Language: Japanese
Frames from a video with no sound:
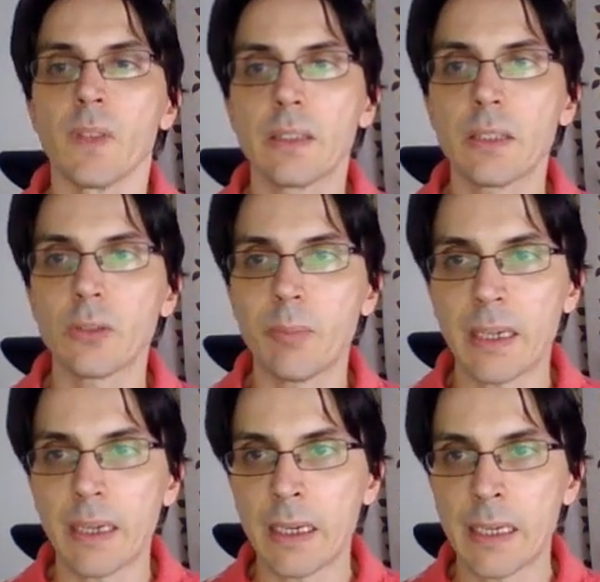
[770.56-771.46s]
例え
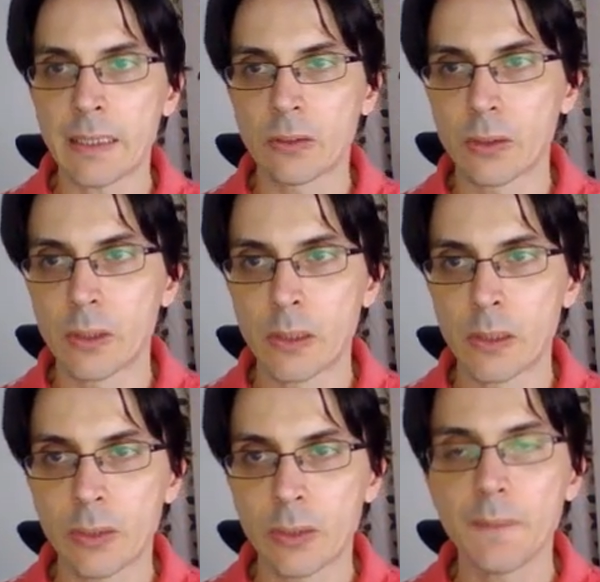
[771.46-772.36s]
ば、あ
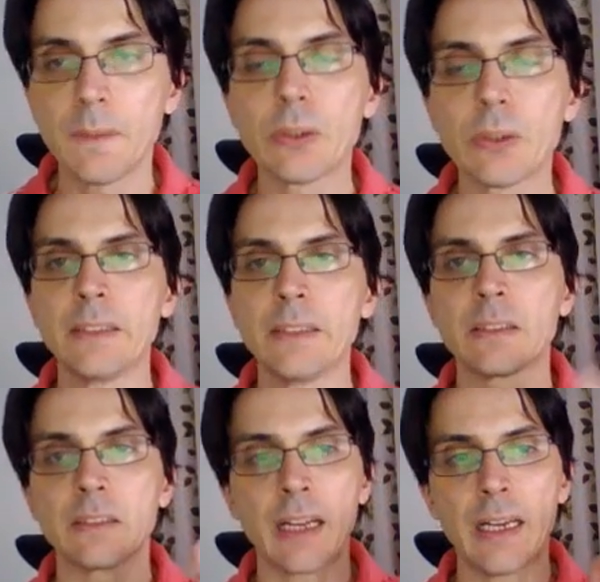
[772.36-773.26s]
と
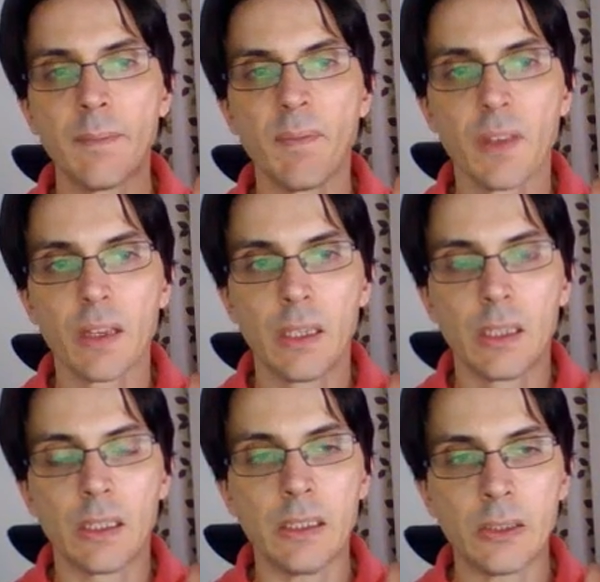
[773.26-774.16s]
トラフィックライツが、
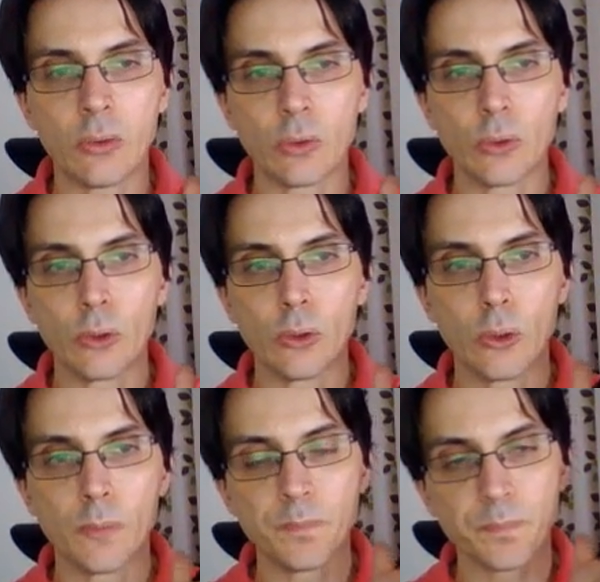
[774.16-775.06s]
えっ、ー、
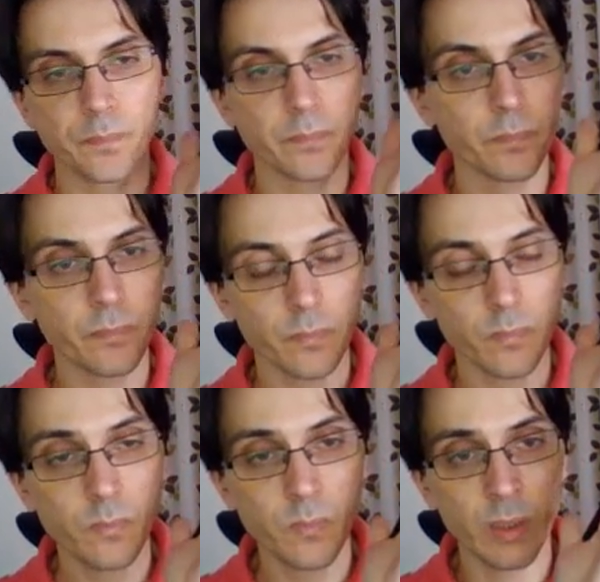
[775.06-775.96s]
と、
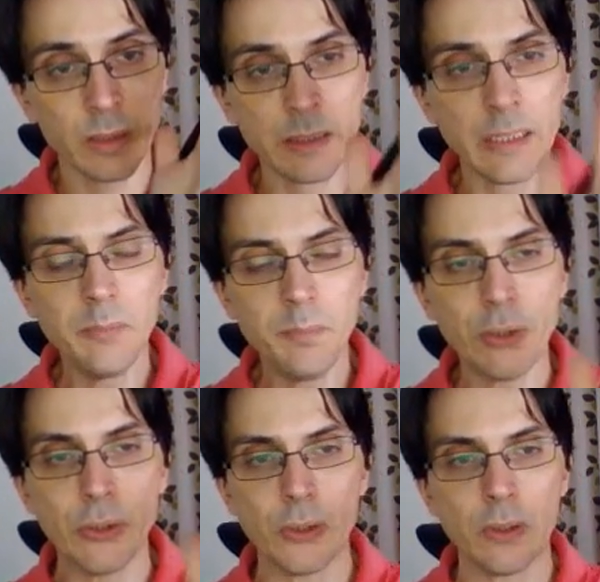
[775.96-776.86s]
何
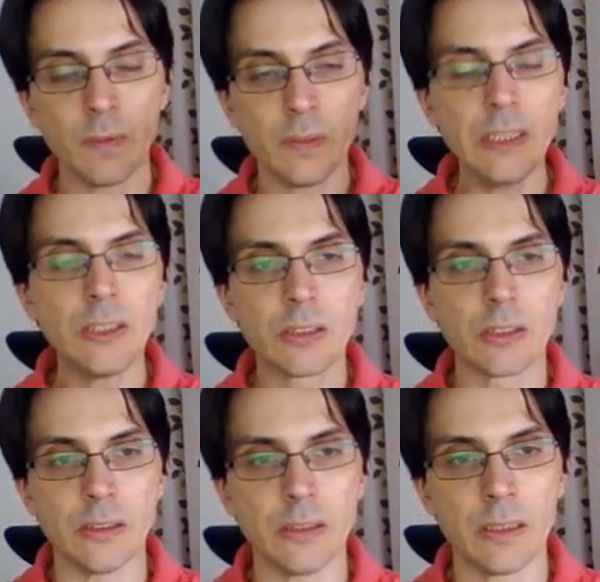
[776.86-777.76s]
秒、い
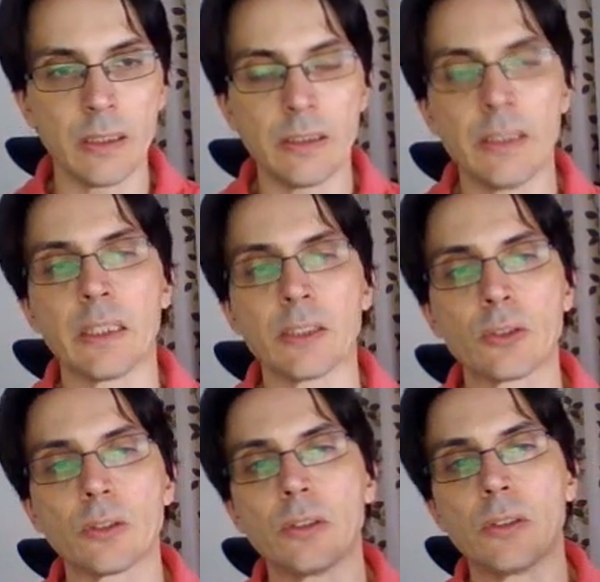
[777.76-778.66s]
つ、なんか
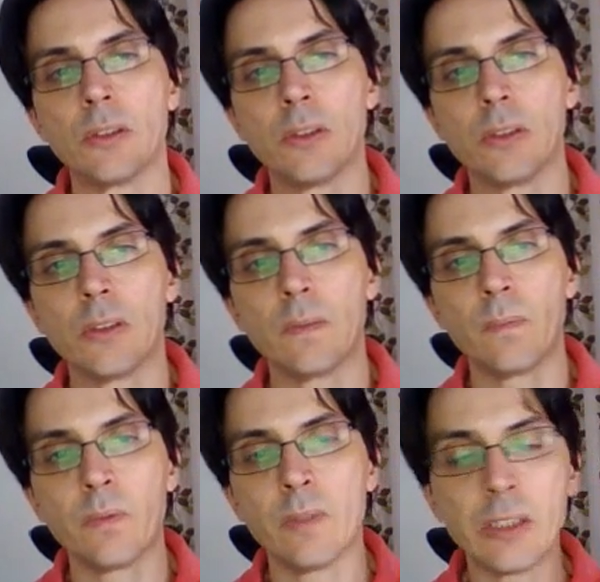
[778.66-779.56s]
その、
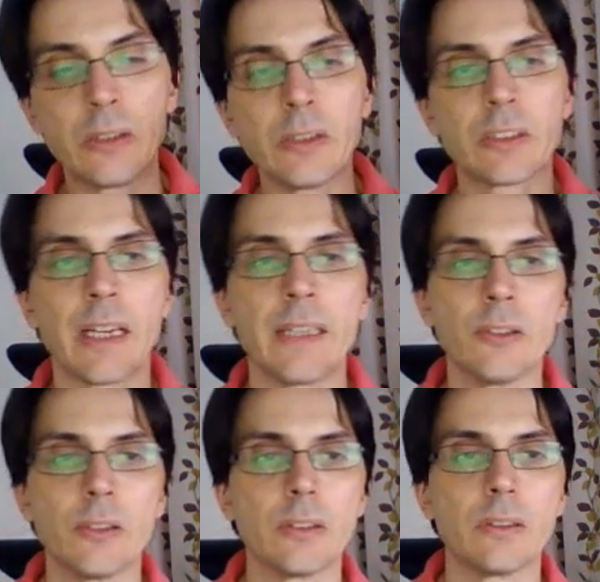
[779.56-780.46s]
いくつか
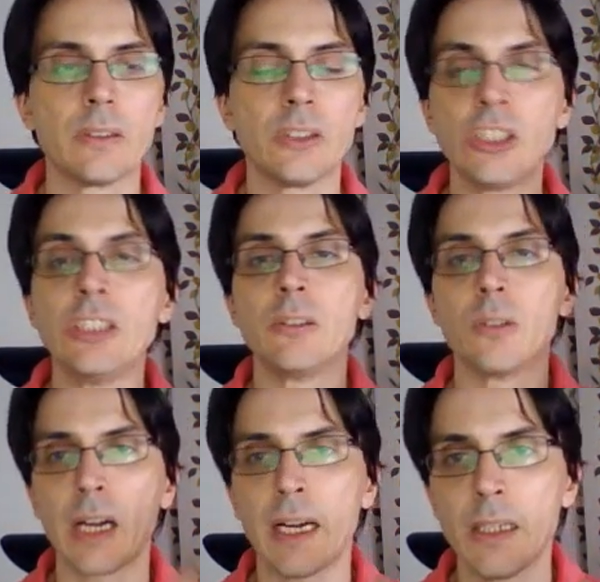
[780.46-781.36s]
の信号
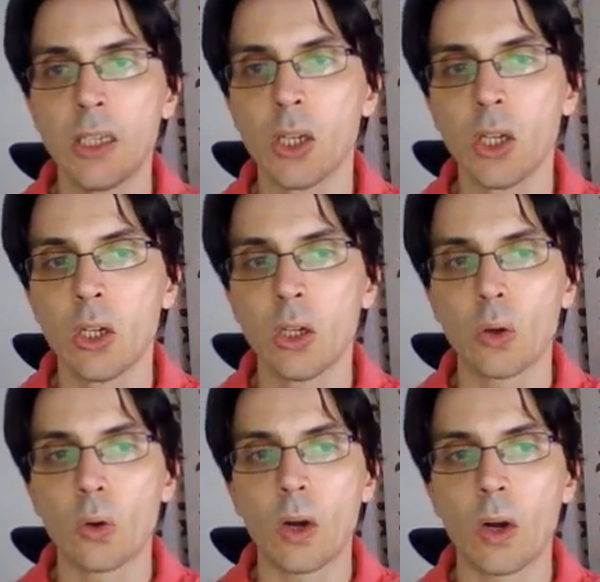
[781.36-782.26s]
が、
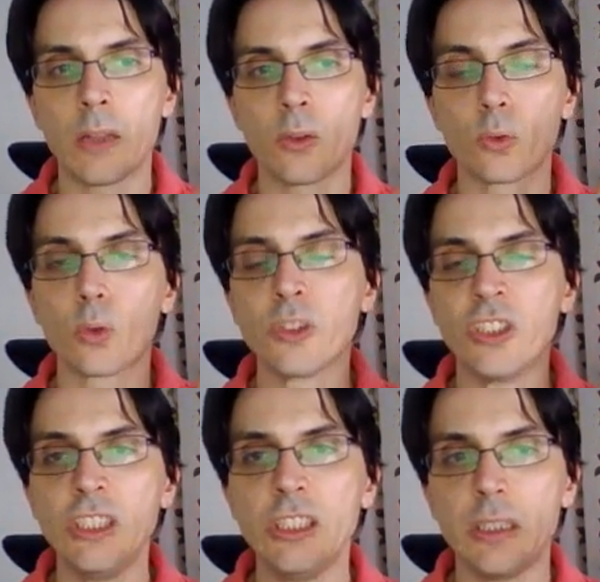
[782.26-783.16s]
えー、と同時
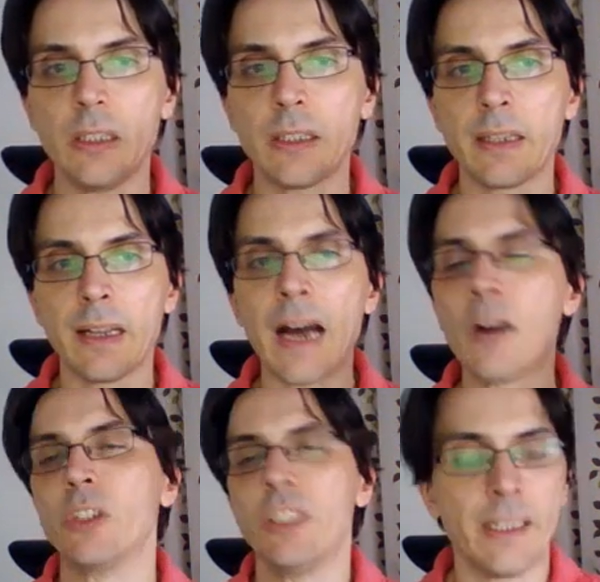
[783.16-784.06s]
に
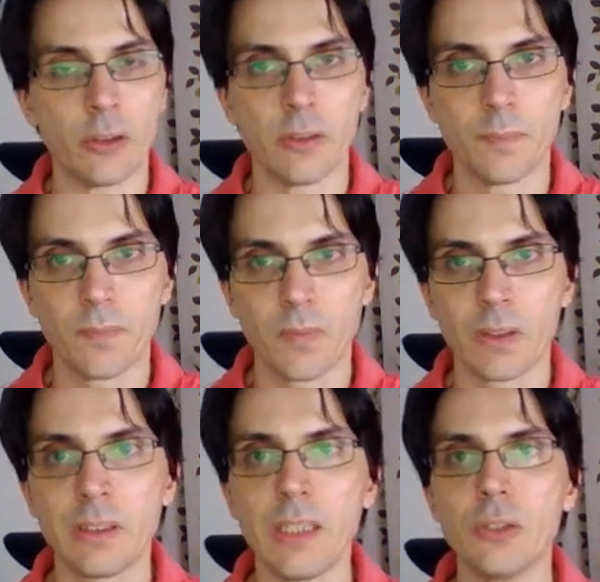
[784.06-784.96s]
青にな
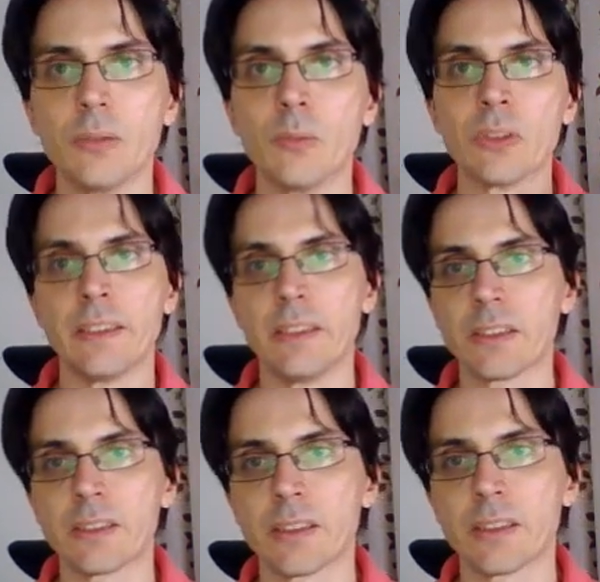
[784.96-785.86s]
るっていう問題で
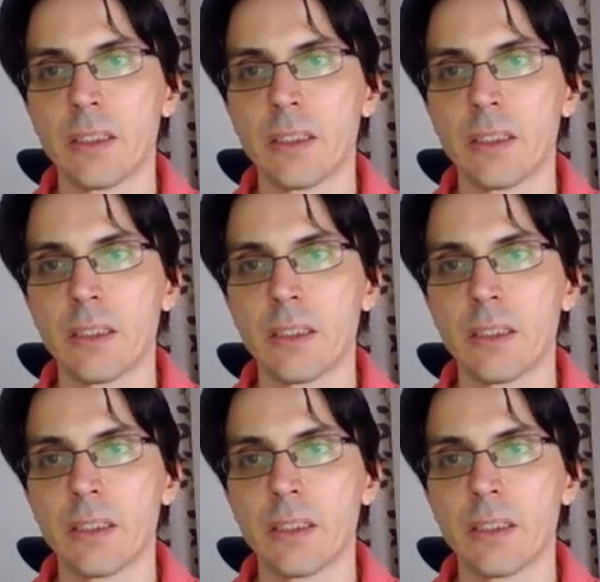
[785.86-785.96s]
す。